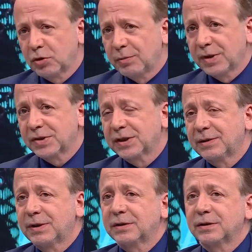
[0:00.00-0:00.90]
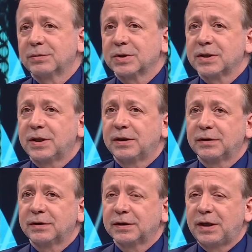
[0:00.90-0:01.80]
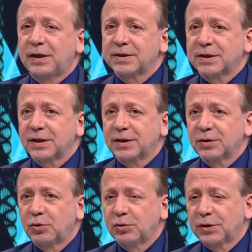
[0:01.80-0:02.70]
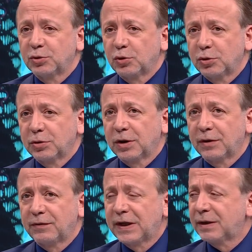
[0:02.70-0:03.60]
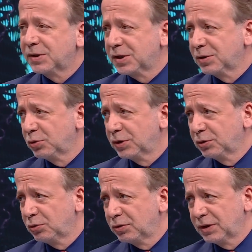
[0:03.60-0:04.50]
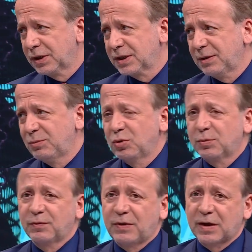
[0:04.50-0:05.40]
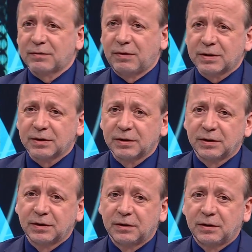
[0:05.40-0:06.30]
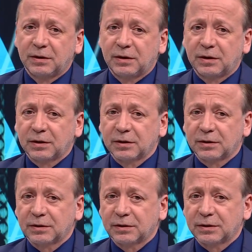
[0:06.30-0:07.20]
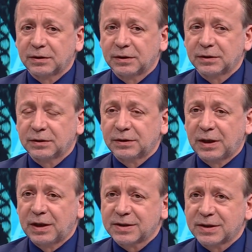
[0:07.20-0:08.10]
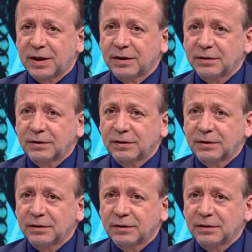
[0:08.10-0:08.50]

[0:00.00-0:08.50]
maçlara baktığımızda e, Galatasaray'ın oynadığı oyunla Fenerbahçe'nin oynadığı oyun arasında büyük bir fark var. Ee, Galatasaray